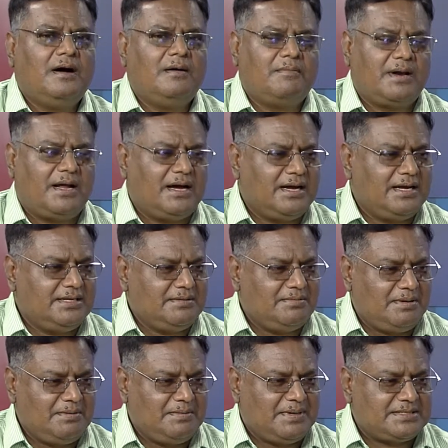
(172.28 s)
আমরা আগে
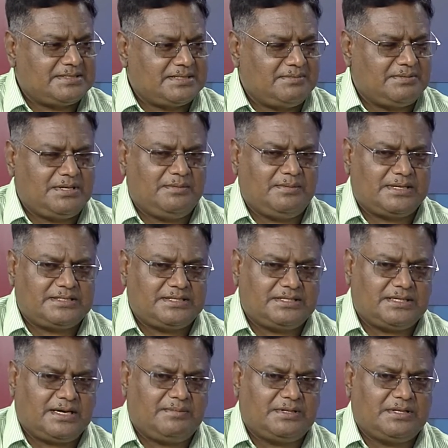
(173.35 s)
যেভাবে বাঁচতাম সেই বাঁচতে
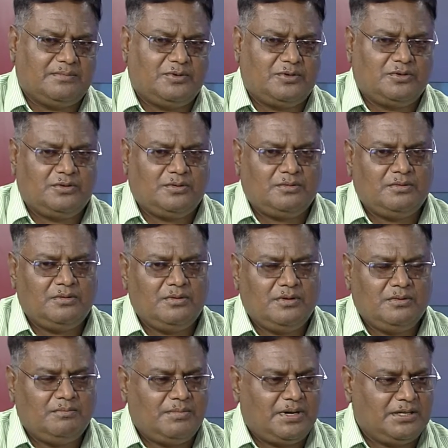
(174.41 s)
চাই আমাদের বন্ধু
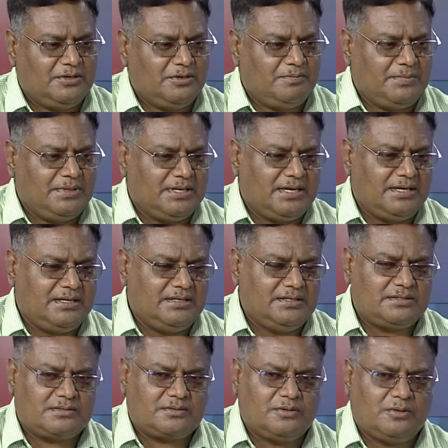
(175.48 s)
বান্ধব নিয়ে
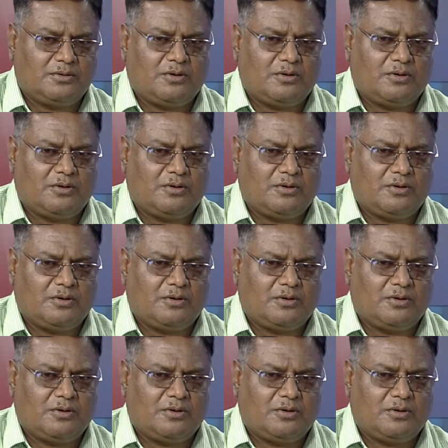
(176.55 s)
স্কুল